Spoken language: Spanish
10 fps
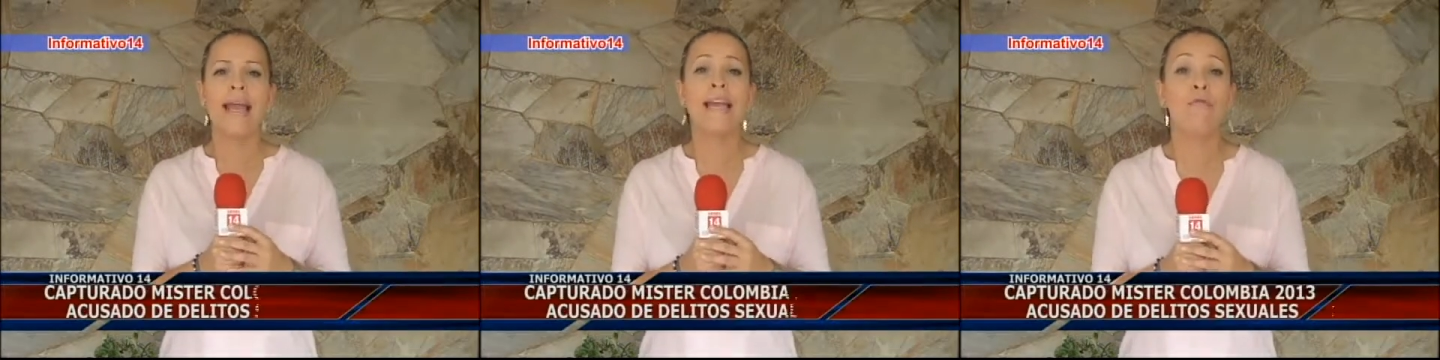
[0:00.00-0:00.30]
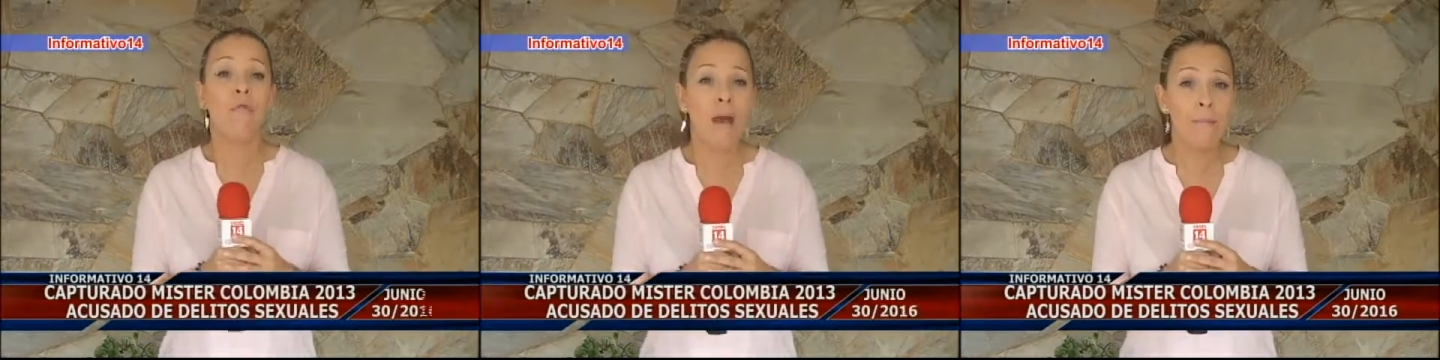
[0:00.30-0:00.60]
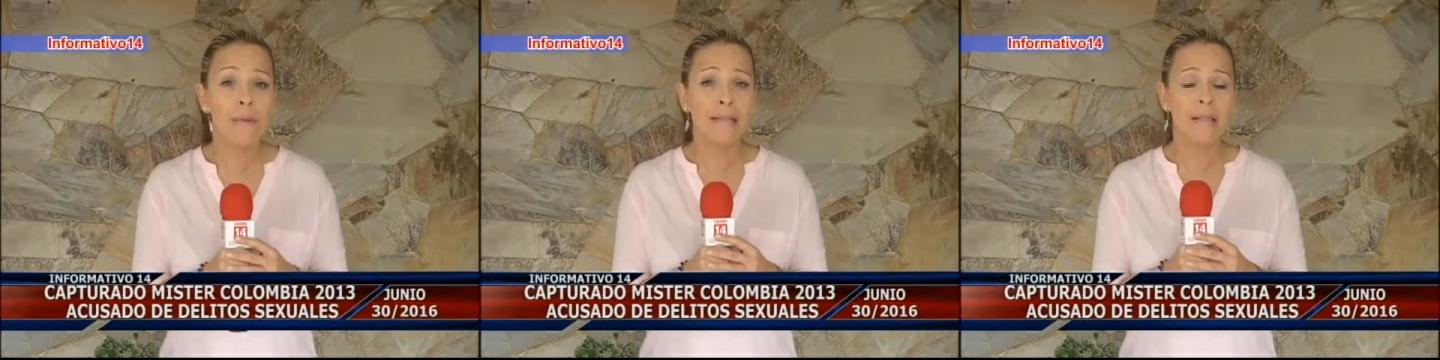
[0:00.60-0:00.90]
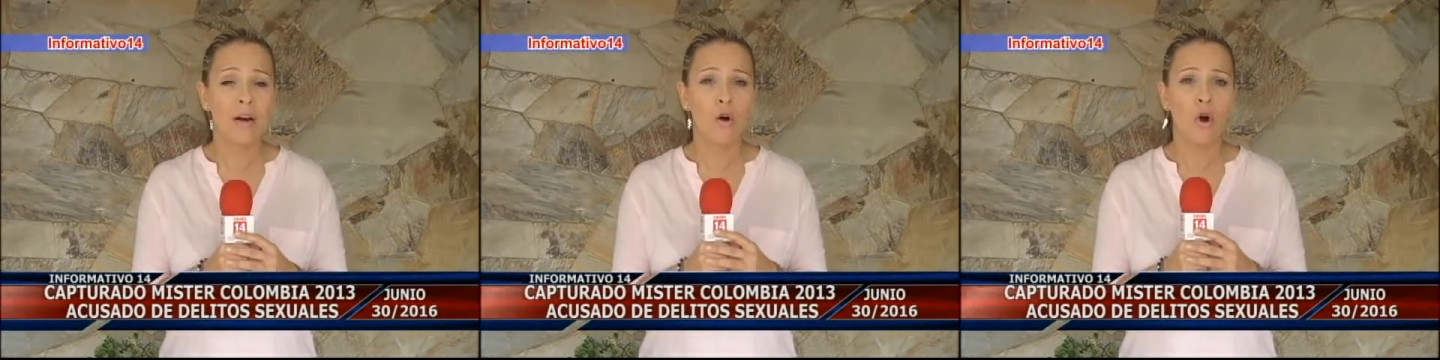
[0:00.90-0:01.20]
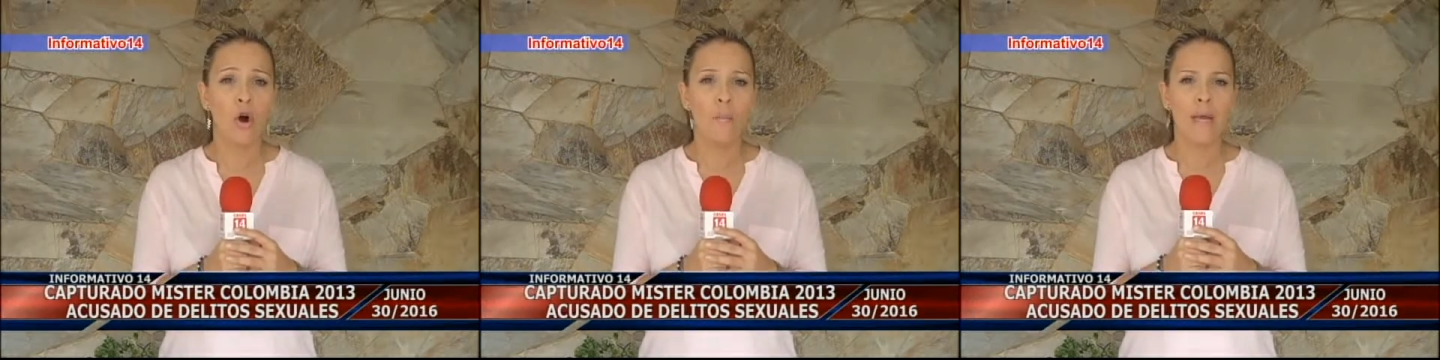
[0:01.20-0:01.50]
y fue Mister
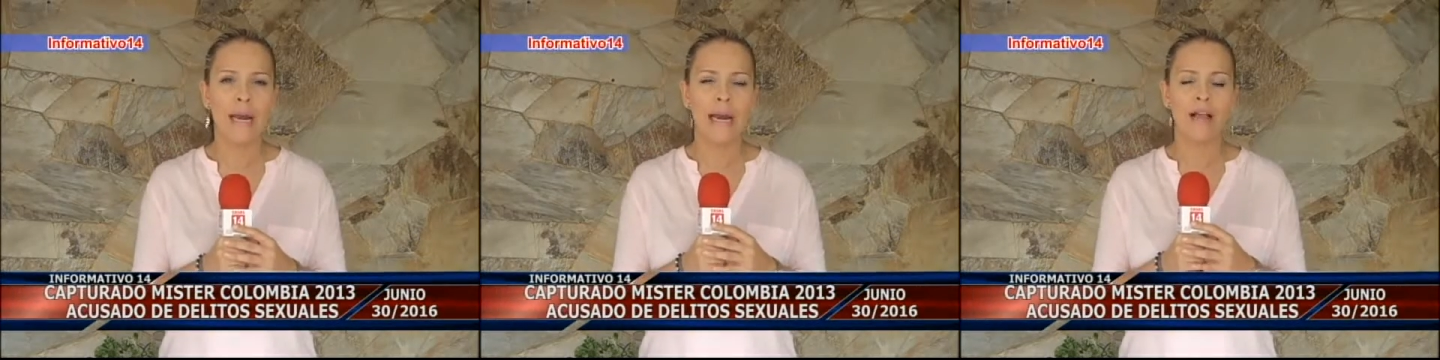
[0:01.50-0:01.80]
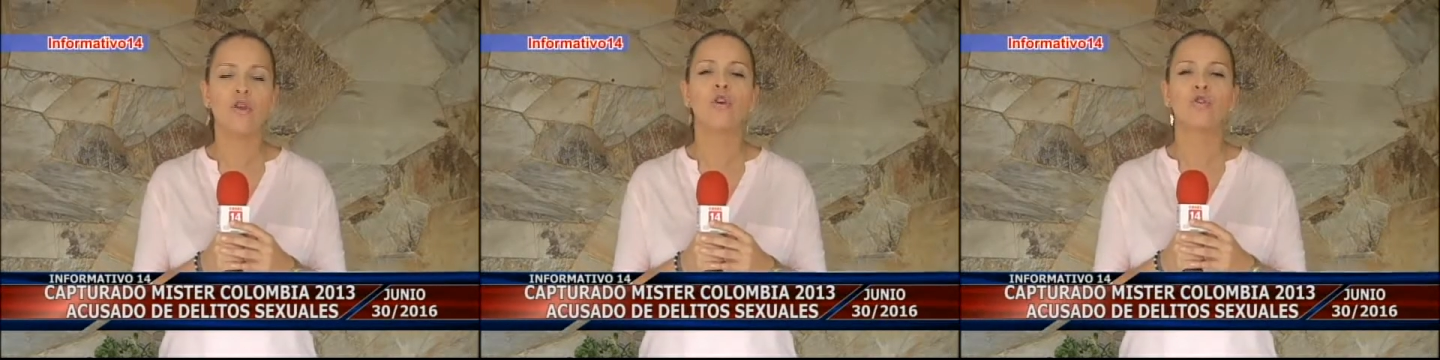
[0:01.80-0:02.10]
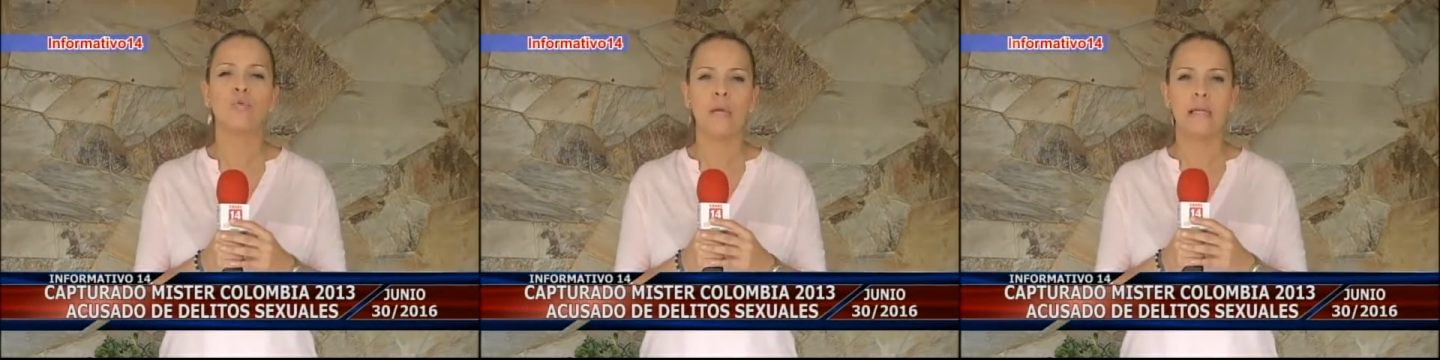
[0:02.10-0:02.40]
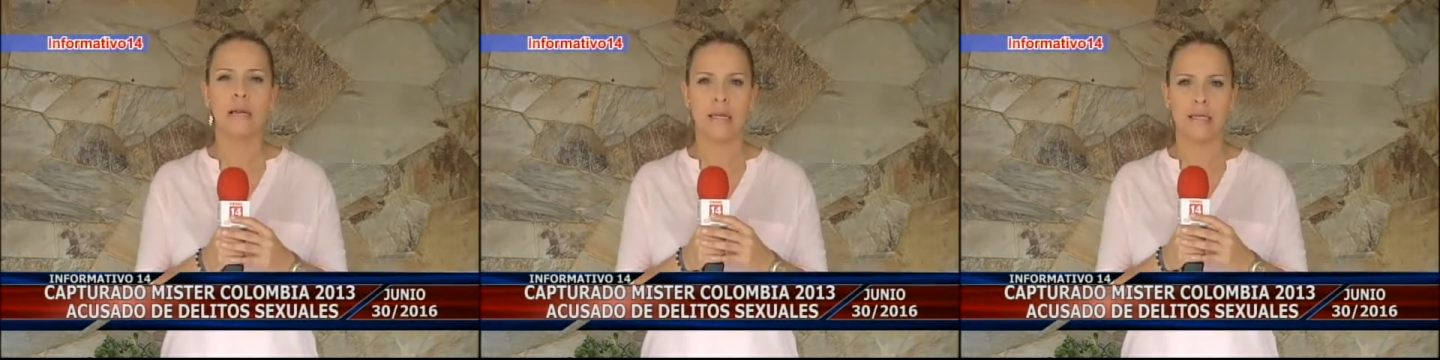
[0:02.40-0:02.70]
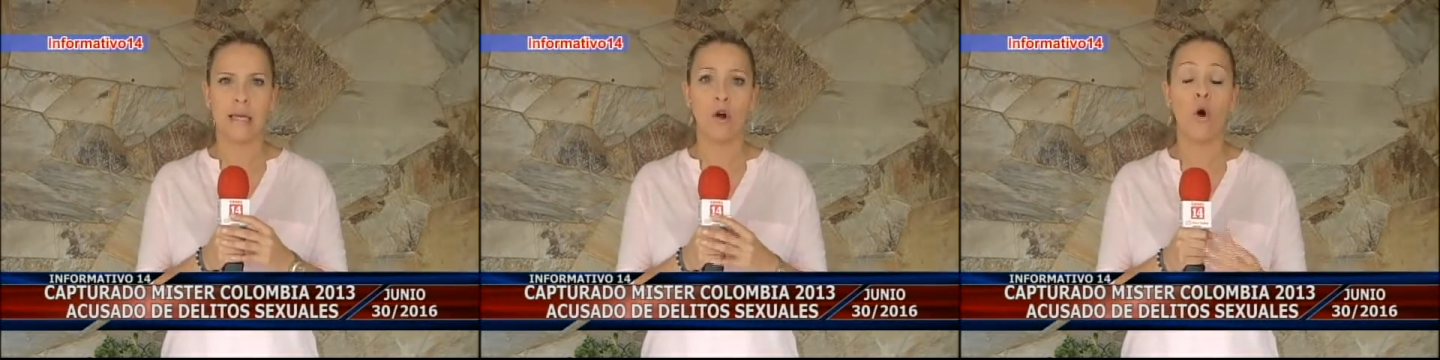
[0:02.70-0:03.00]
Colombia en el año 2013